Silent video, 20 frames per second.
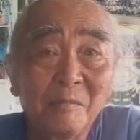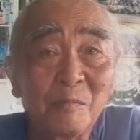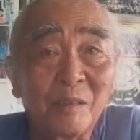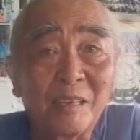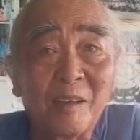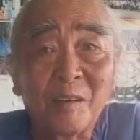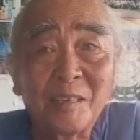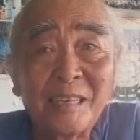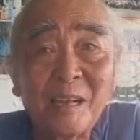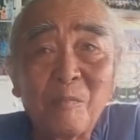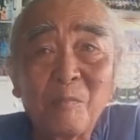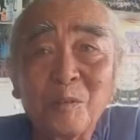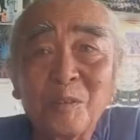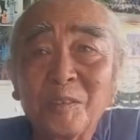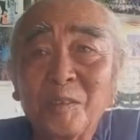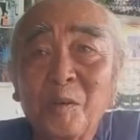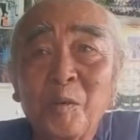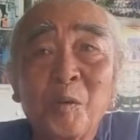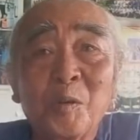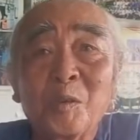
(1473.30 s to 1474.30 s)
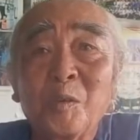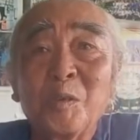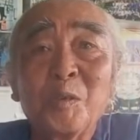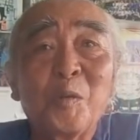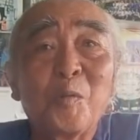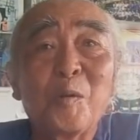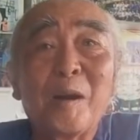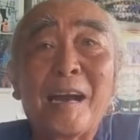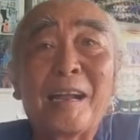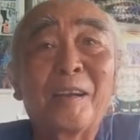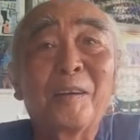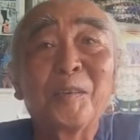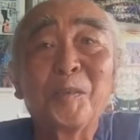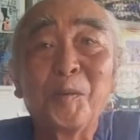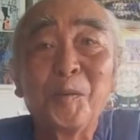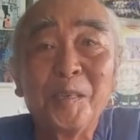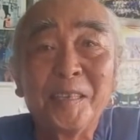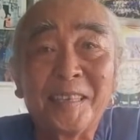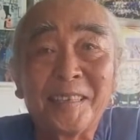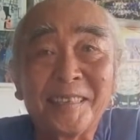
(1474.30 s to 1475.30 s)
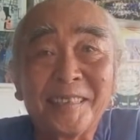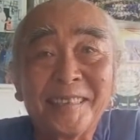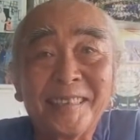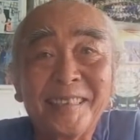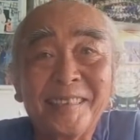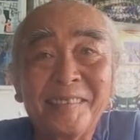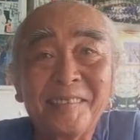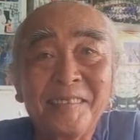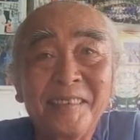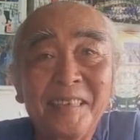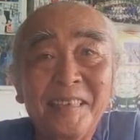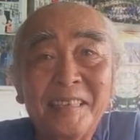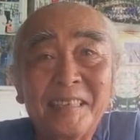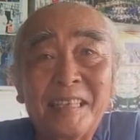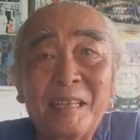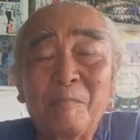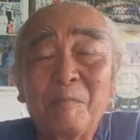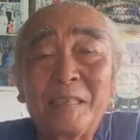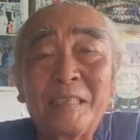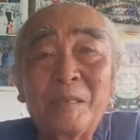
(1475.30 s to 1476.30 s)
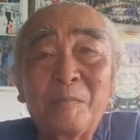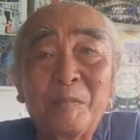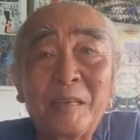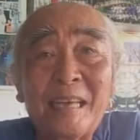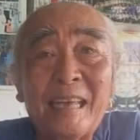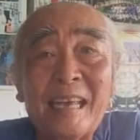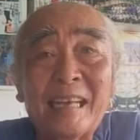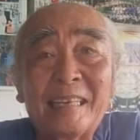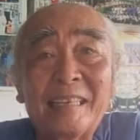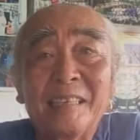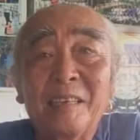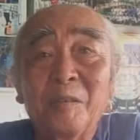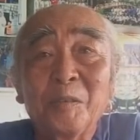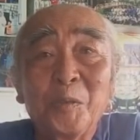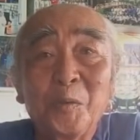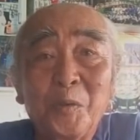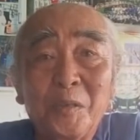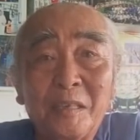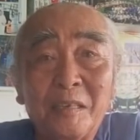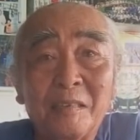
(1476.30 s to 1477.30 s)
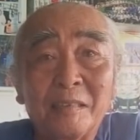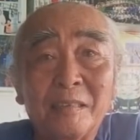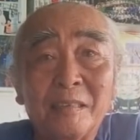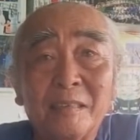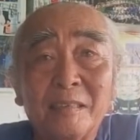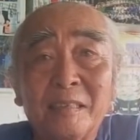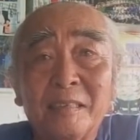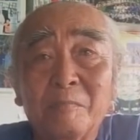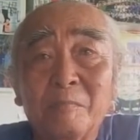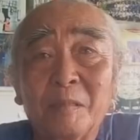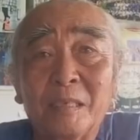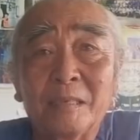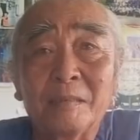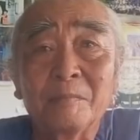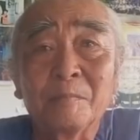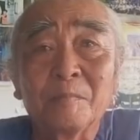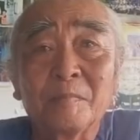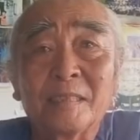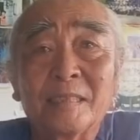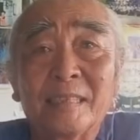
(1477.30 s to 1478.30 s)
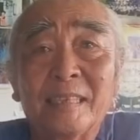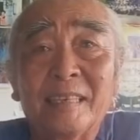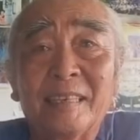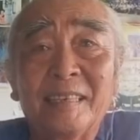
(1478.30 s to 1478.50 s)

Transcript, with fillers: mà họ trong cái có, có vô quà họ vui rồi thấy không năm ba trăm ngàn vậy là họ vui rồi dạ, như vậy mình, là ông dạ.